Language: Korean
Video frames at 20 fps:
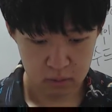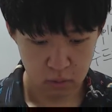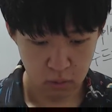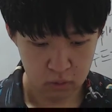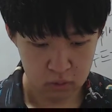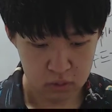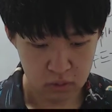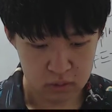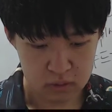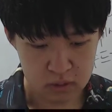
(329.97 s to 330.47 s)

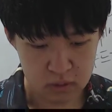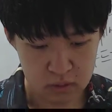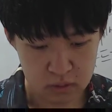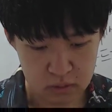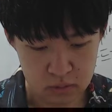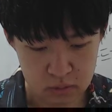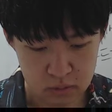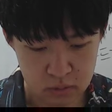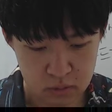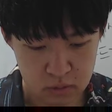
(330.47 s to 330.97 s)

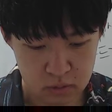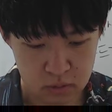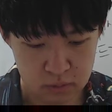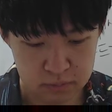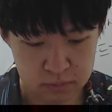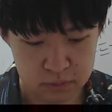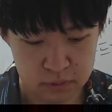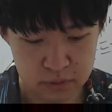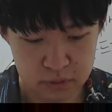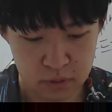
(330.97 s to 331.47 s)

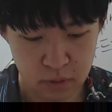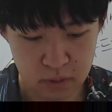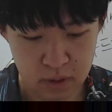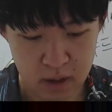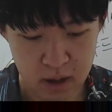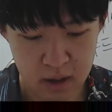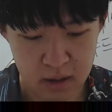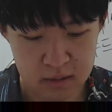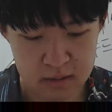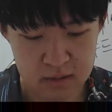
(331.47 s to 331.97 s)
공통적으로
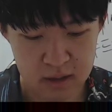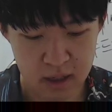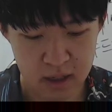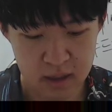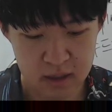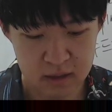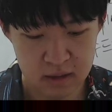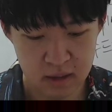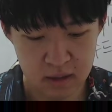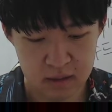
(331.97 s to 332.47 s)
불교랑
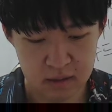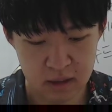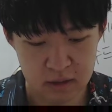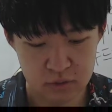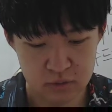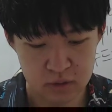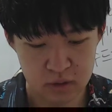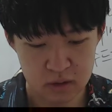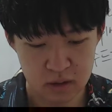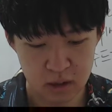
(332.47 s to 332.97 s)
자이나
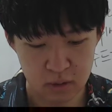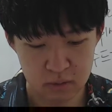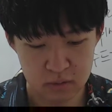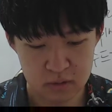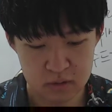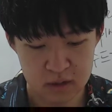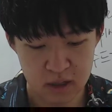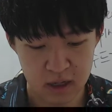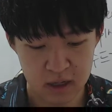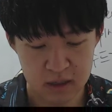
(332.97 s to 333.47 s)
나중에
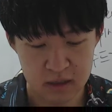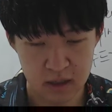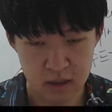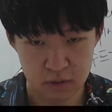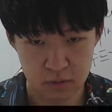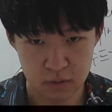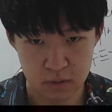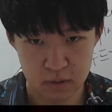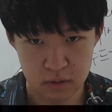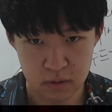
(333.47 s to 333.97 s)
나오는
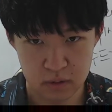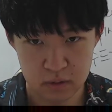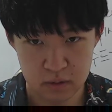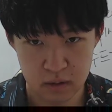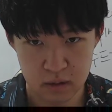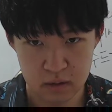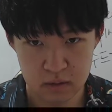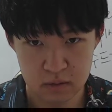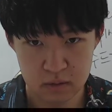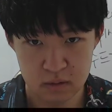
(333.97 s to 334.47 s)
자이나교
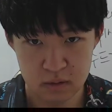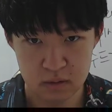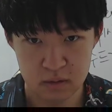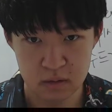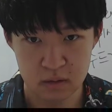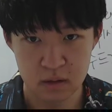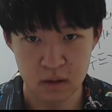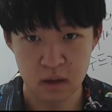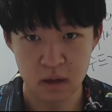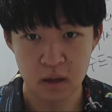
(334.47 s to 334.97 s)
이런
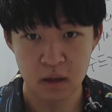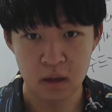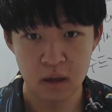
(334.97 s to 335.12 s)
애들은